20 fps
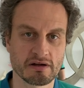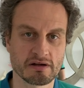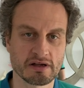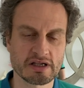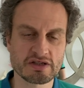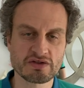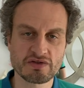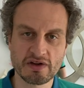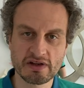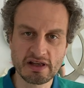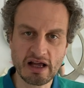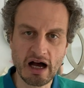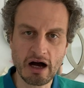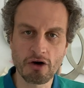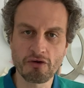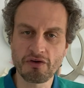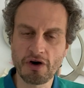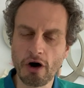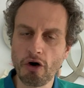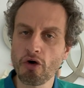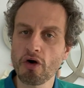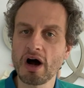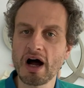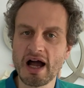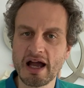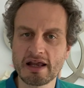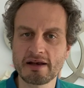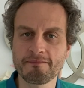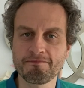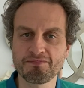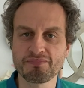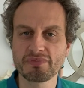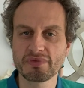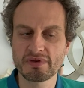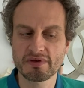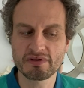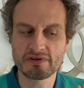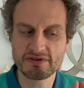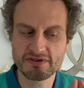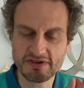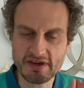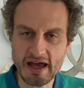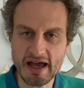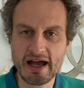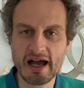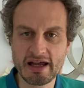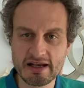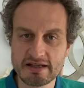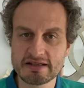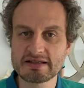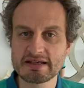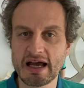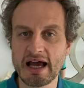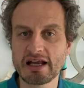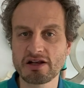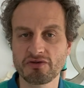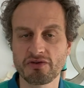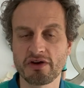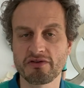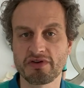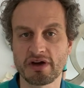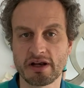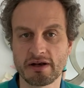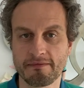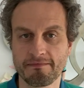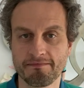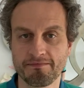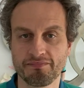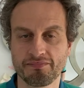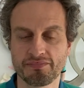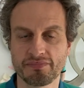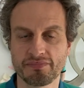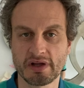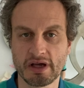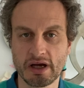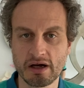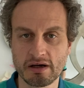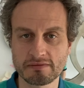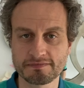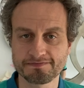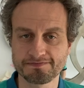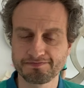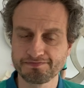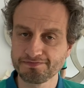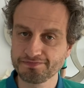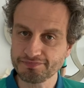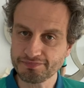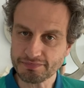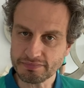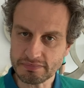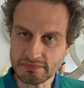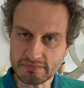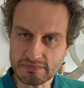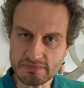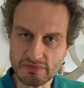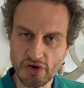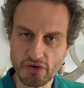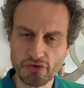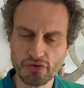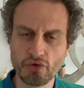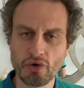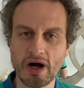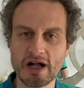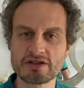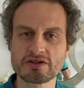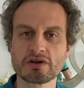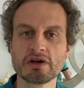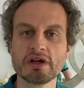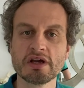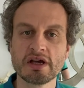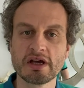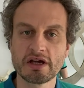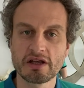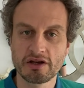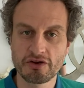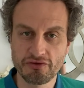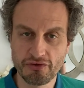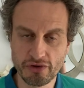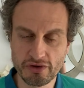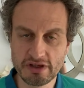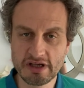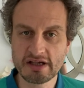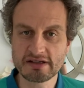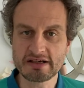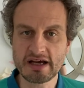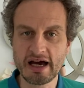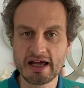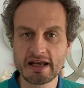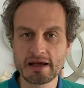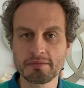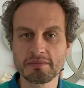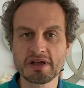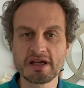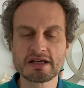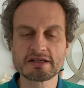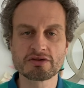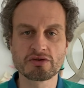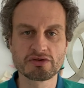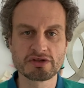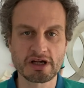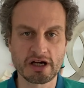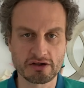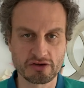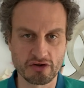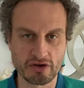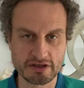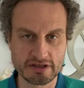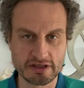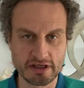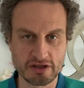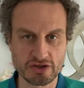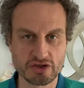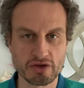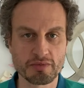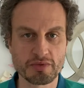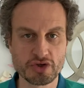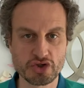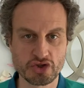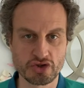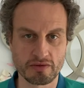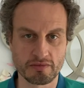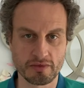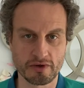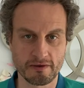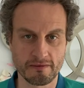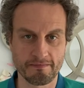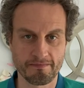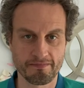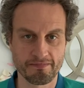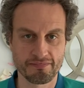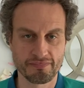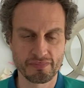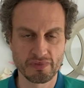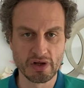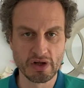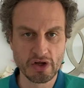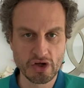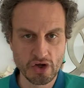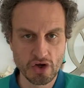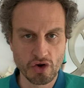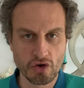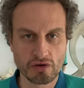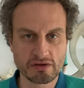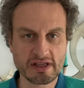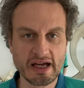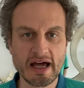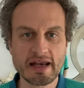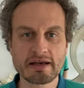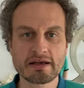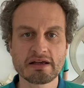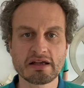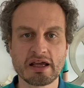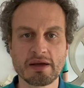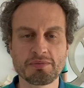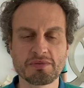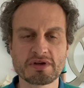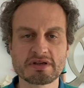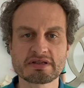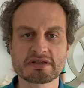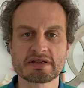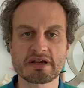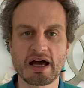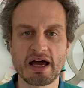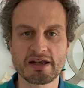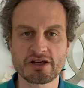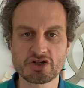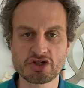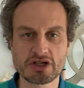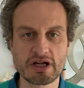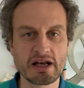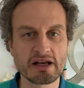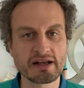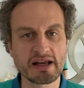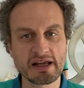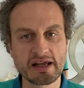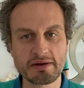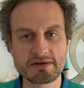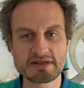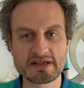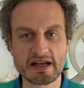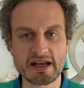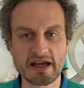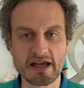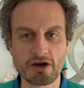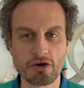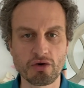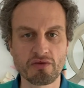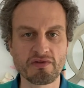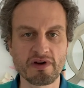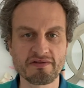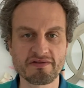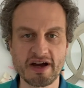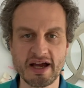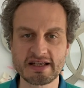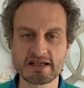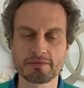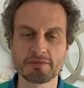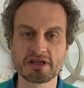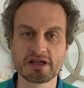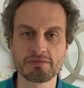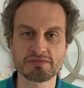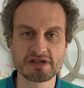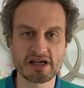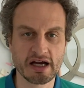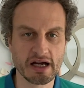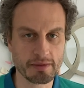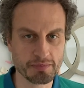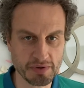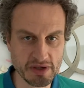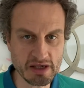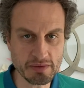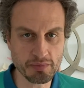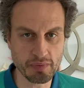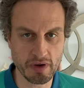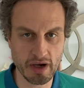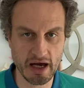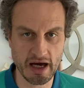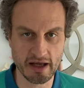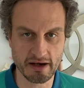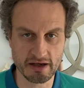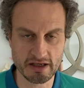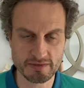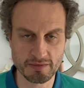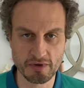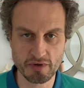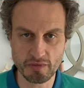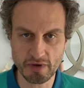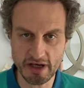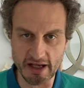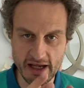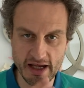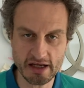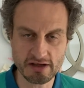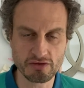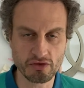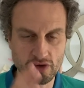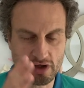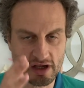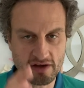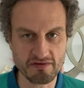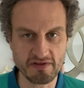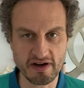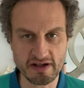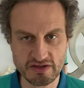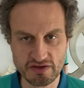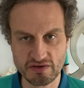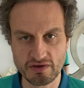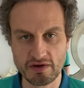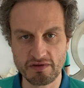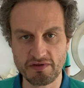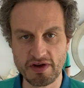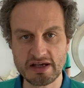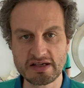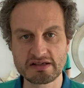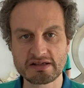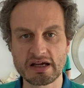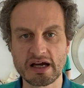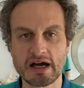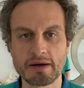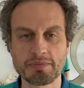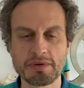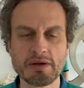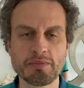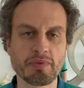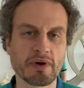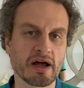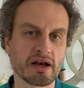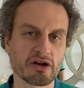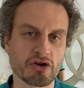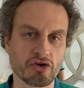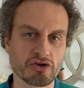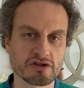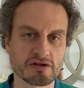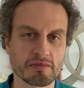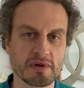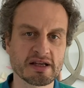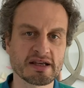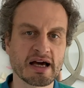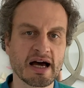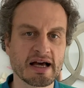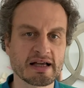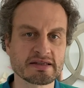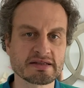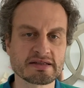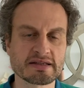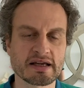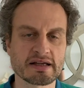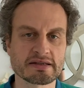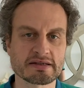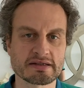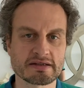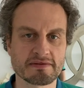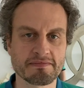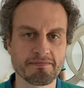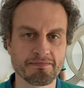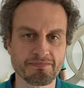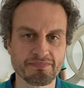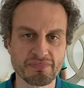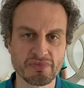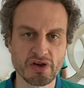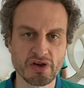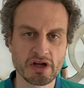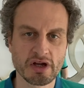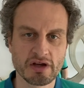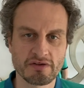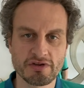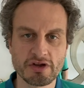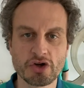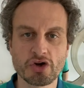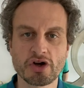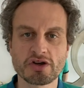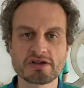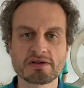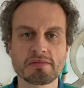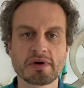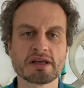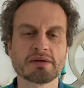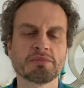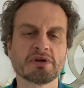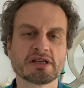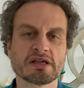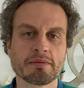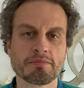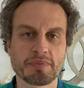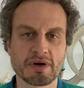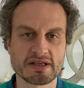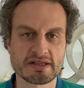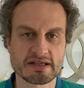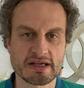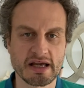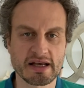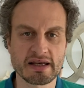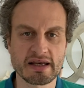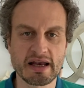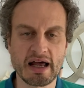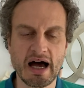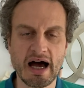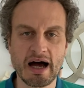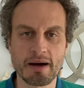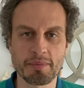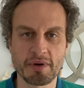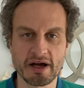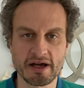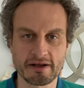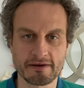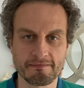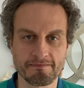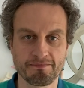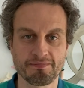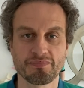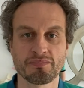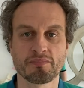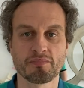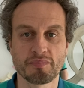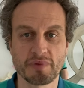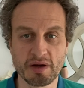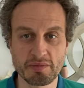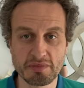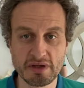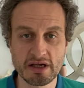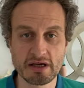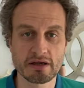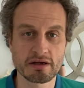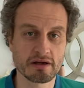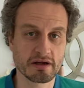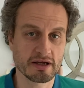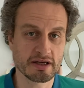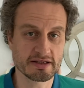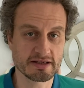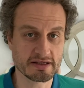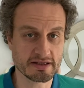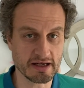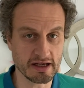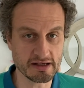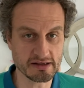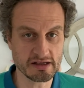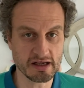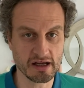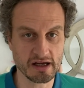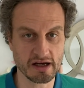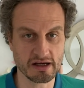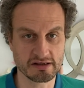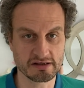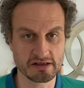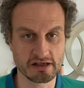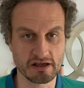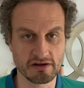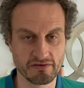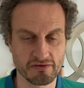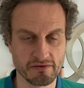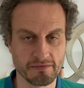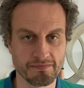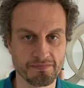dass wir darauf auch ein, eine Zeit verwenden. Ja? So, also eine fundierte Anamnese und Diagnostik zur Bestimmung. Und dann gibt es eine Stelle, dann geht es ja nachher irgendwann weiter mit dem Therapieplan, dass man überlegt, okay, was, welchen Therapieplan könnte man da ansetzen? Wie könnte man mit dem Patienten arbeiten? Bei mir ist es integrativ.